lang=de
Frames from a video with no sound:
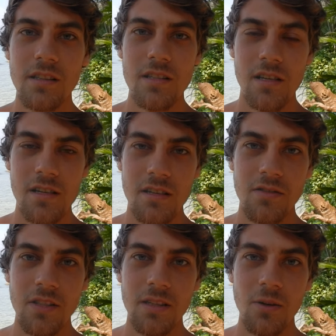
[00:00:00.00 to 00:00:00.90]

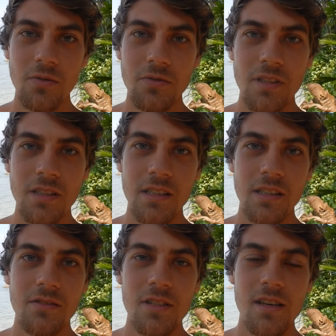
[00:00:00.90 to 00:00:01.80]
gezeigt wird auf die
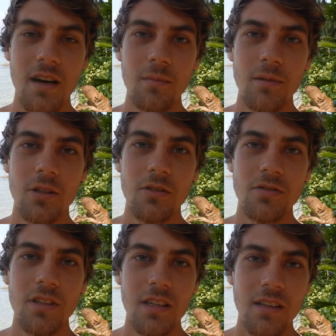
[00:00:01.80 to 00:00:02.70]
Dinge, wie sie ablaufen.